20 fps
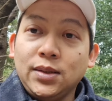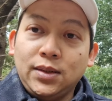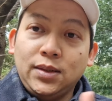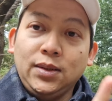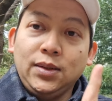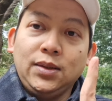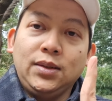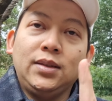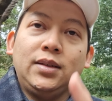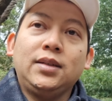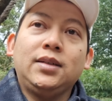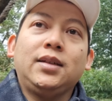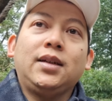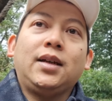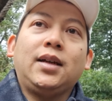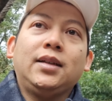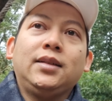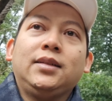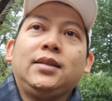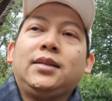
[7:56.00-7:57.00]
tuh
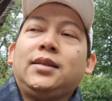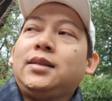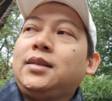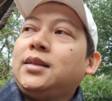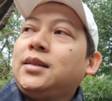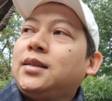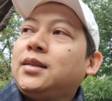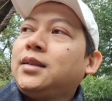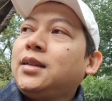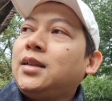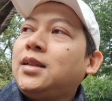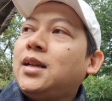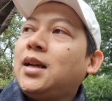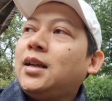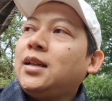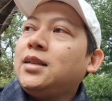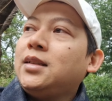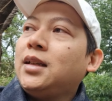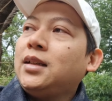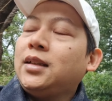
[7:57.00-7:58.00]
kan jadi
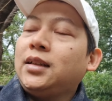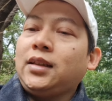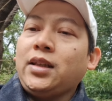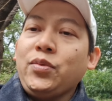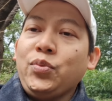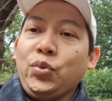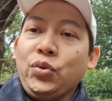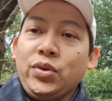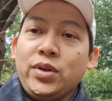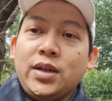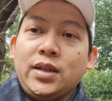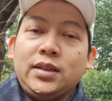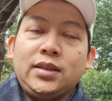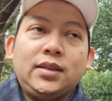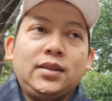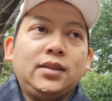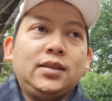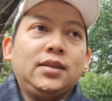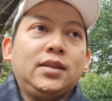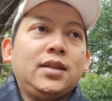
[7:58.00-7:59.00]
kalian jangan ketipu
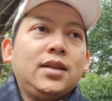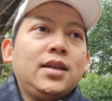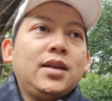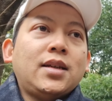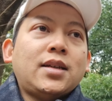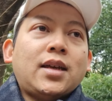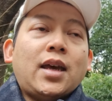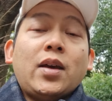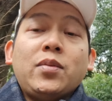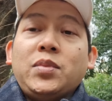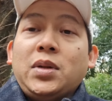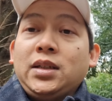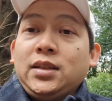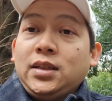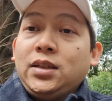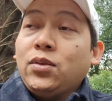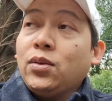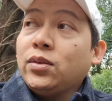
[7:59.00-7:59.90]
guys emang sih